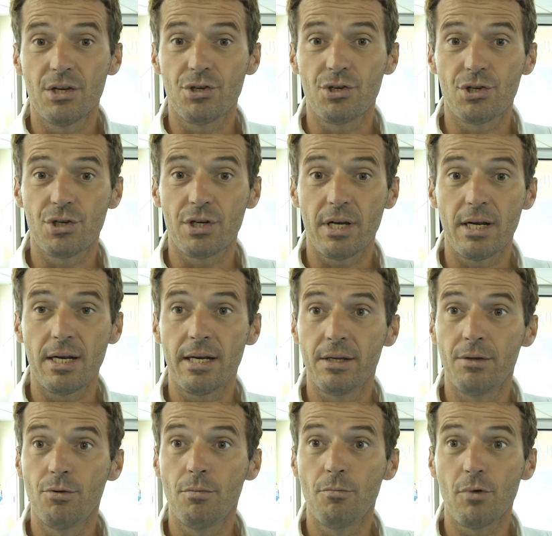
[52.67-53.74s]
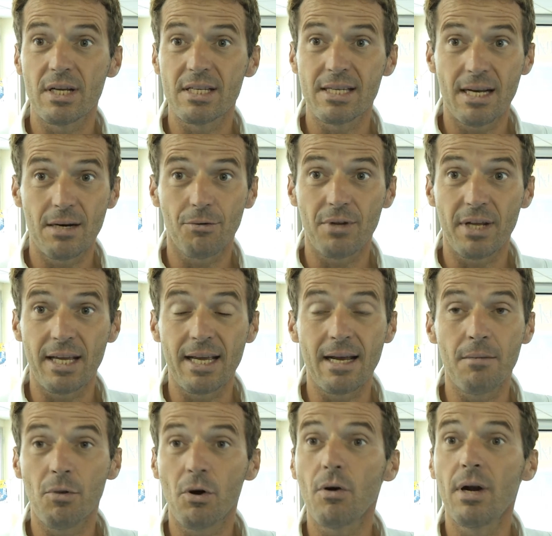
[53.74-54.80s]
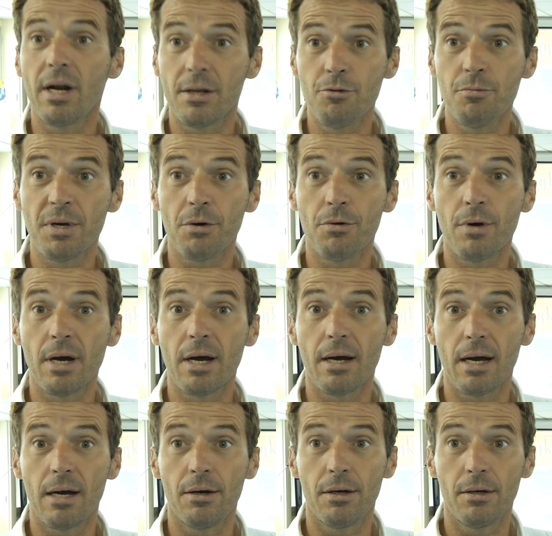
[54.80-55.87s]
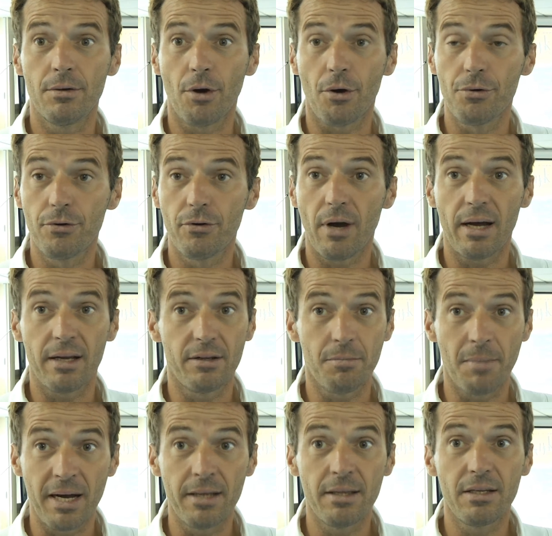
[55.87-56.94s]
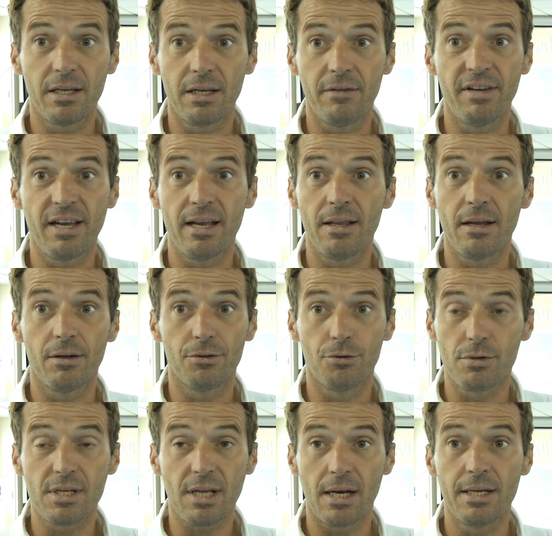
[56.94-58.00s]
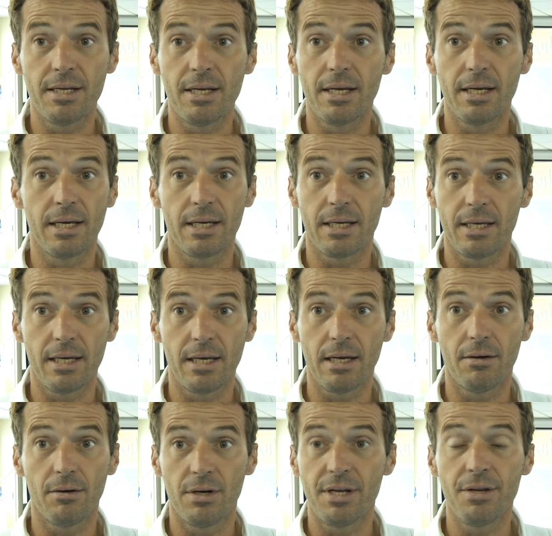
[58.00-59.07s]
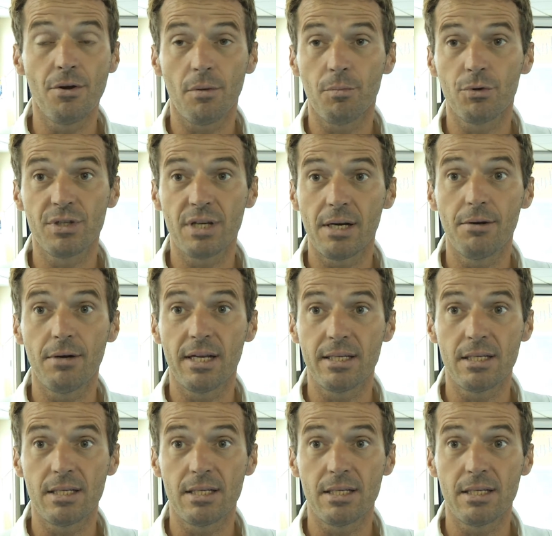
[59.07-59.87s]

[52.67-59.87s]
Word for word: Chez les demoiselles, on a également la numéro 1, euh, Ruth Heitmine, qui vient d'Australie et qui est euh, leader mondial de la